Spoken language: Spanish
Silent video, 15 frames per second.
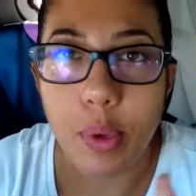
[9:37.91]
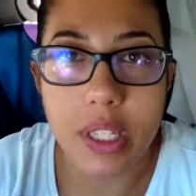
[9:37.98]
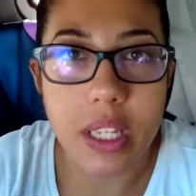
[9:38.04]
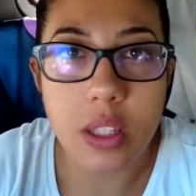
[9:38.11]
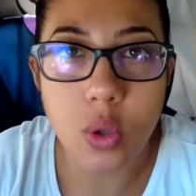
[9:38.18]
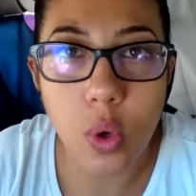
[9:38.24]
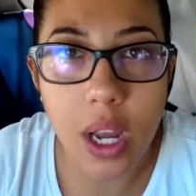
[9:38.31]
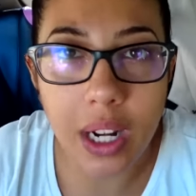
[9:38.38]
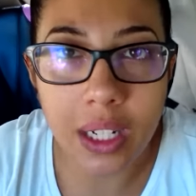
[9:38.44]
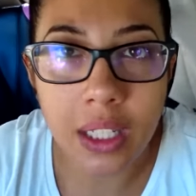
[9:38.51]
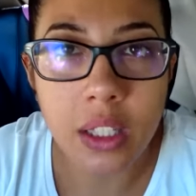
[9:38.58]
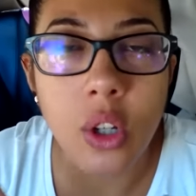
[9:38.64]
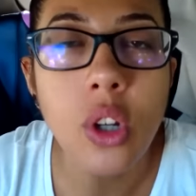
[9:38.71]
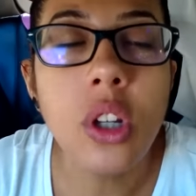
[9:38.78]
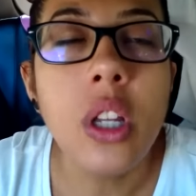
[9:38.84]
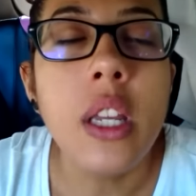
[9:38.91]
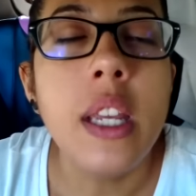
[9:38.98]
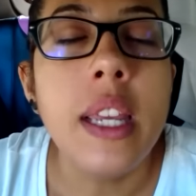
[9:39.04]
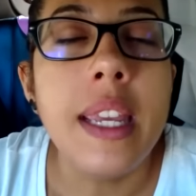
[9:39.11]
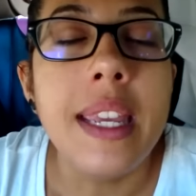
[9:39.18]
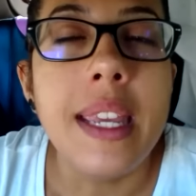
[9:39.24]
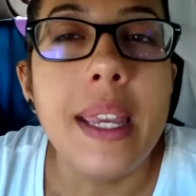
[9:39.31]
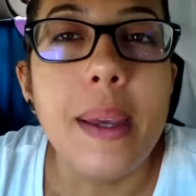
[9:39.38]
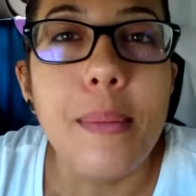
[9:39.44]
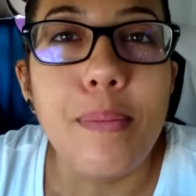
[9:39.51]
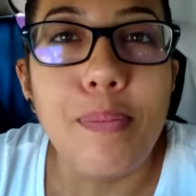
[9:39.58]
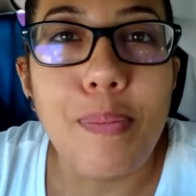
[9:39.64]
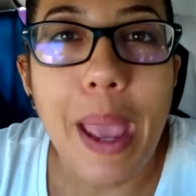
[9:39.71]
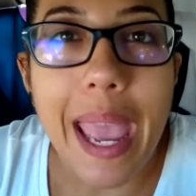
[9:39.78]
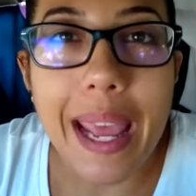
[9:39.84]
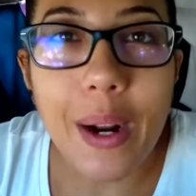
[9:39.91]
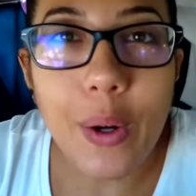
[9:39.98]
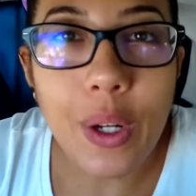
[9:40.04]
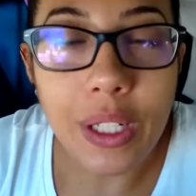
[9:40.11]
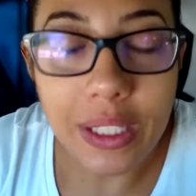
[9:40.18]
pues en su carrito. Pero